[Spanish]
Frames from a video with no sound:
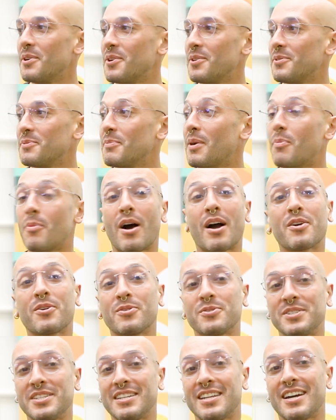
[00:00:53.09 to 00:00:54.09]
bueno, vamos a
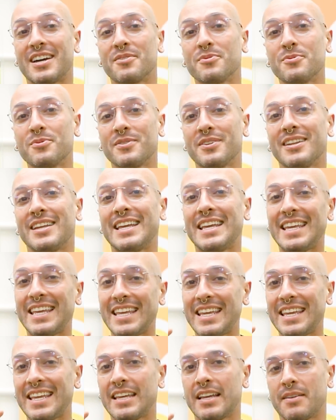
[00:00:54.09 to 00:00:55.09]
cocinar un.
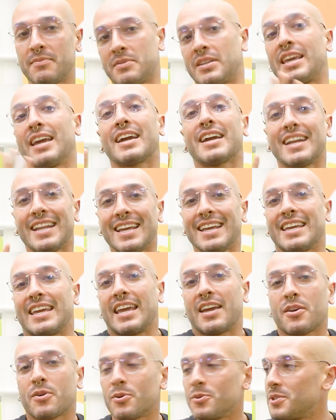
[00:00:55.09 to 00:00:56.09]
¿Qué creen
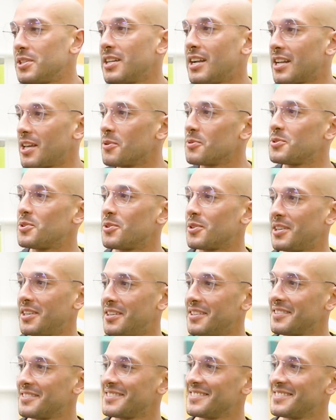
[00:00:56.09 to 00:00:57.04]
que cocinaría un yogi?